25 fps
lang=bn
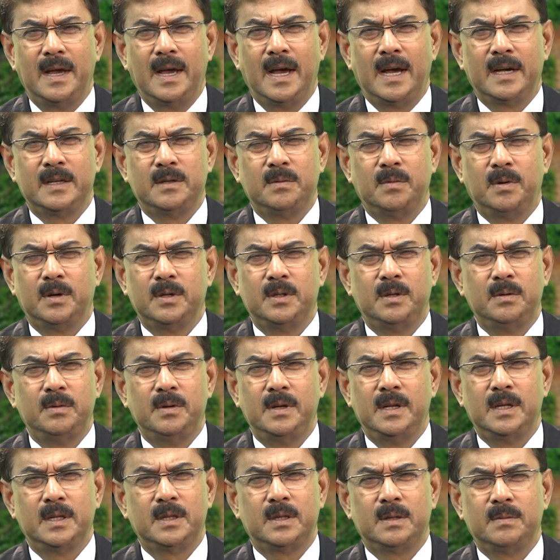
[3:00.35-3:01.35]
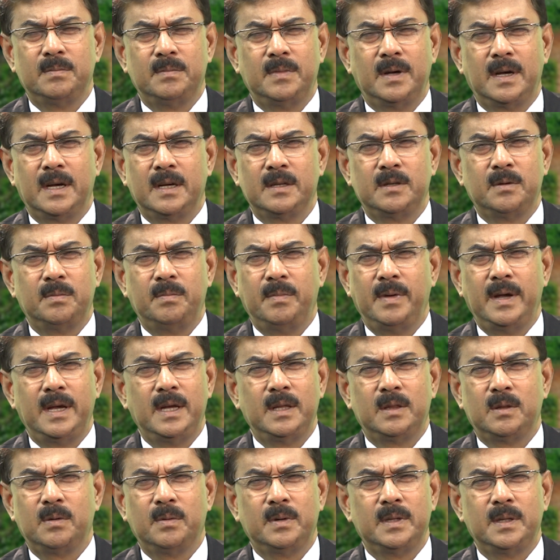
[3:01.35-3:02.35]
একজন ভদ্রমহিলা একজন মেয়ে
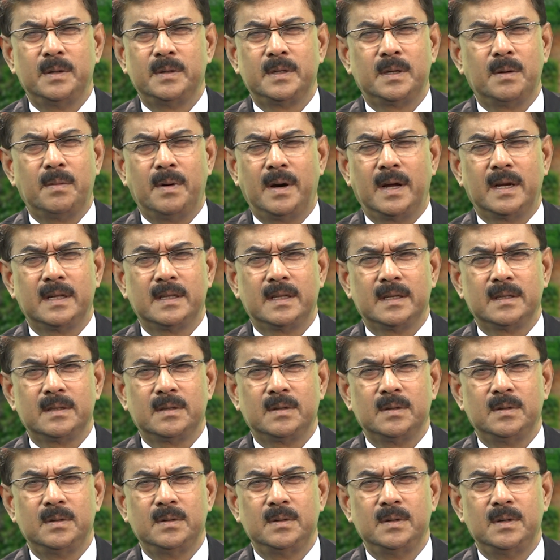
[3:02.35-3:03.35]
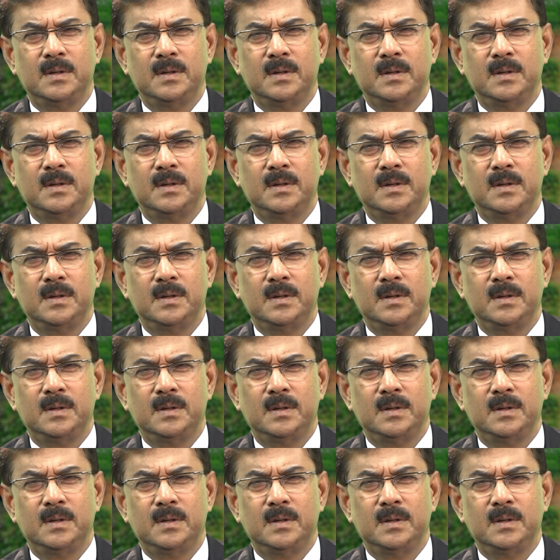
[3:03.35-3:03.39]
তোমাদের সব ভালো থাকতো